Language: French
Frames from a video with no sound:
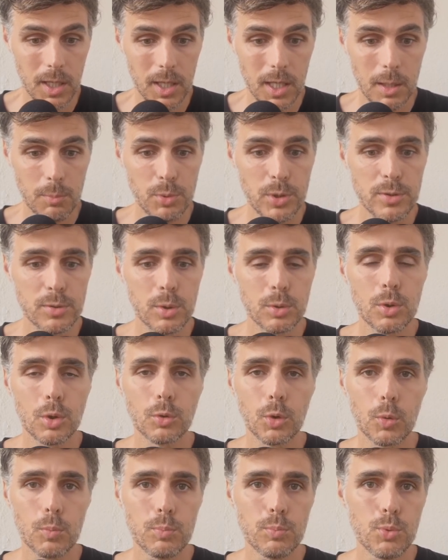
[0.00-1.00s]
Et puisque
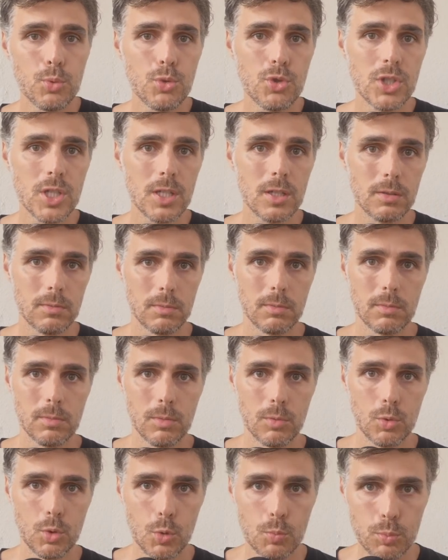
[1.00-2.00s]
notre budget
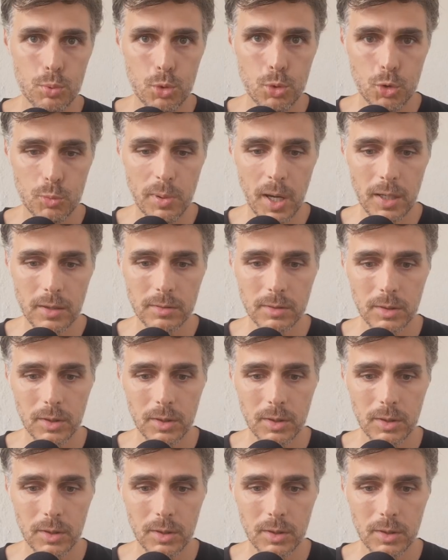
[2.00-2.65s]
ne bouge pas,